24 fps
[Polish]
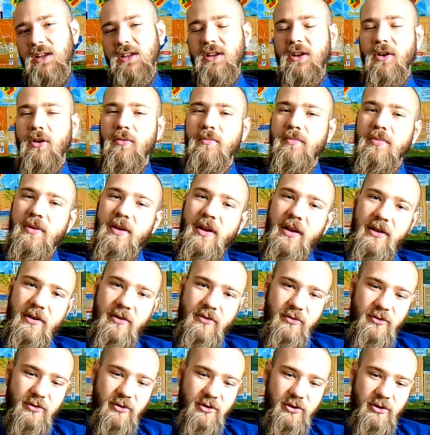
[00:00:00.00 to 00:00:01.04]
nie robi
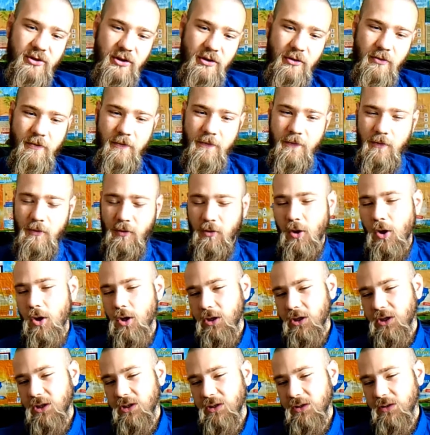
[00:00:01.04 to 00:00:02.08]
jakiegoś szału
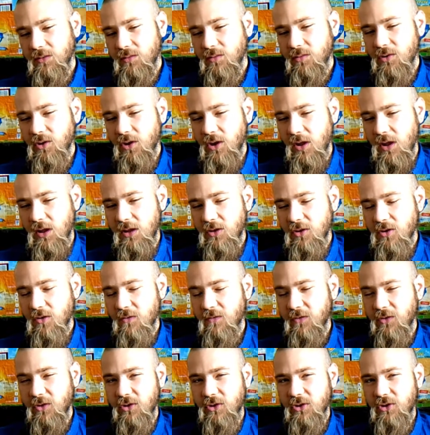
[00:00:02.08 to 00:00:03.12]
furory.
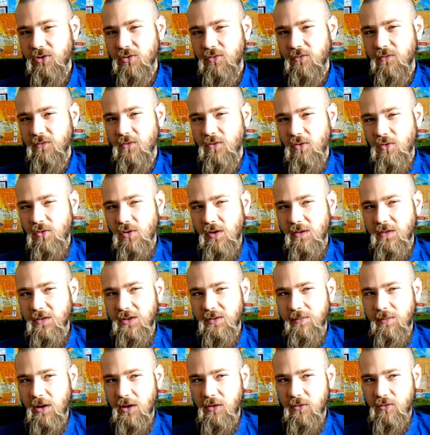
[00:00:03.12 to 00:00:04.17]
Dodatkowych ziół w ogóle w
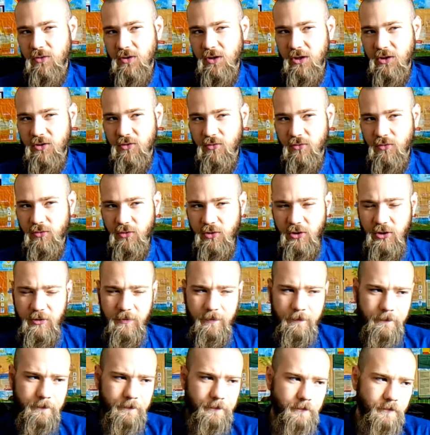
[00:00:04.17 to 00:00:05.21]
smaku nie czuć.
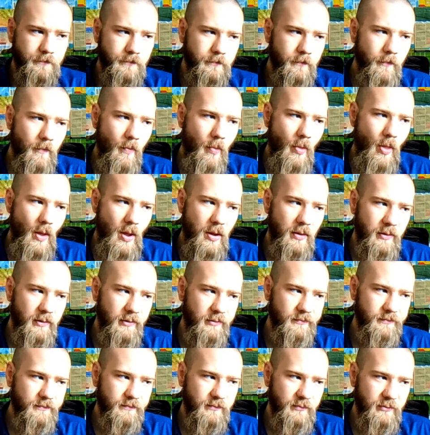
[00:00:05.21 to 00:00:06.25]

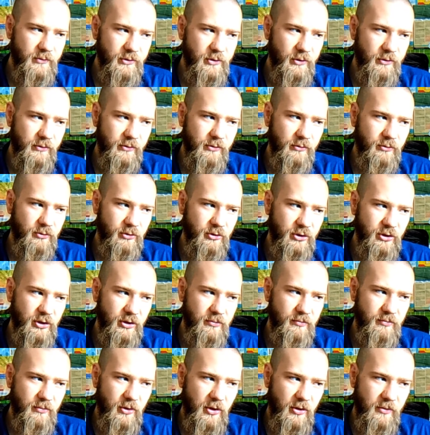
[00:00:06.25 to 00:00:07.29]
Mm, w związku z
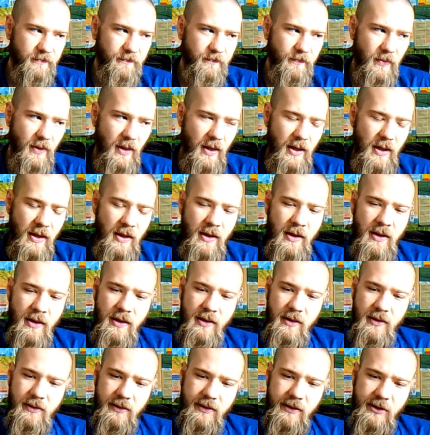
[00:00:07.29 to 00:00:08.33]
czym, no,
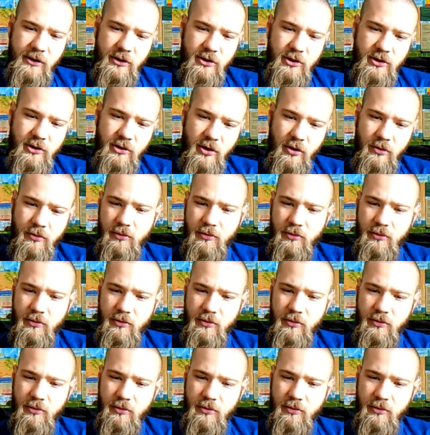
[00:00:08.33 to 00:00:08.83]
jeśli